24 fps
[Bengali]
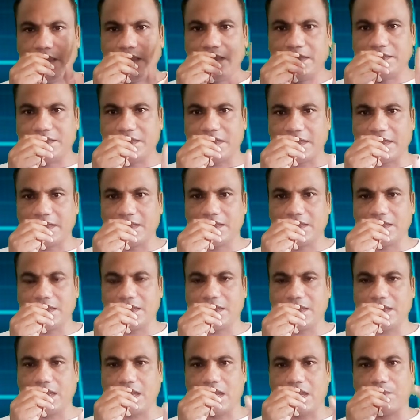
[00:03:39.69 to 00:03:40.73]
এই চ্যানেল
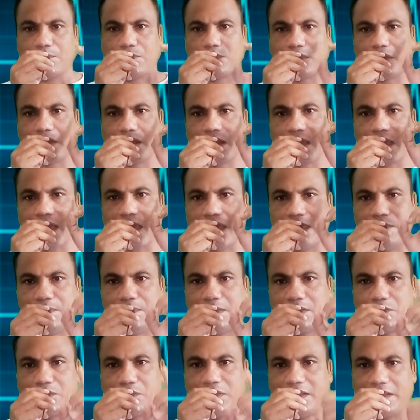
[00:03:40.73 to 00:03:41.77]
থেকে আপনার আই
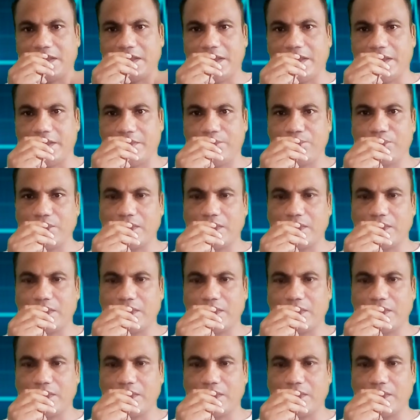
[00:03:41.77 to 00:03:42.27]
ব্যাটনে গিয়ে